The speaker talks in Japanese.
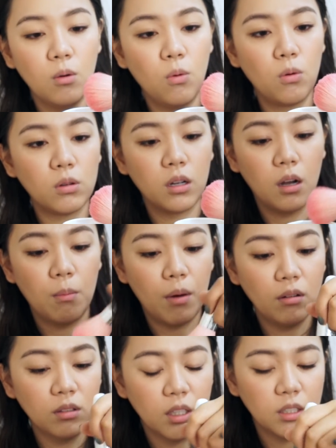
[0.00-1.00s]
お粉が
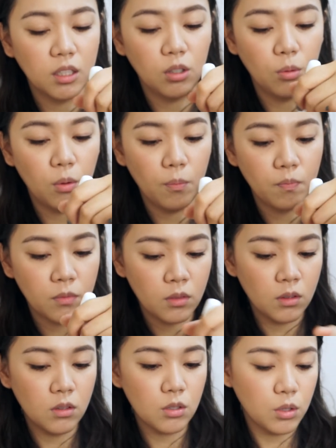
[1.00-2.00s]
舞うんですけども
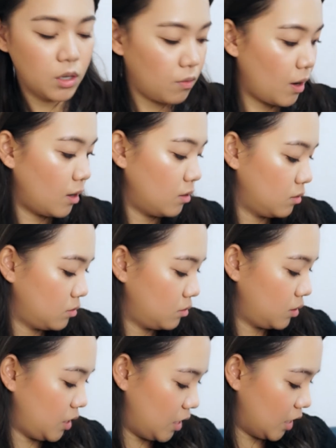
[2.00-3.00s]
それは
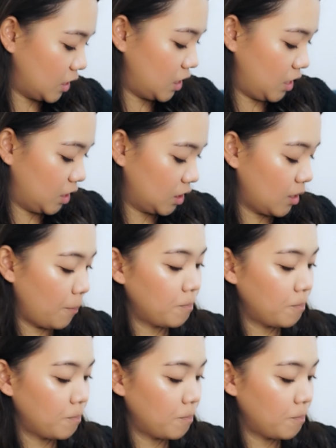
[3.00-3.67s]
いいらしいです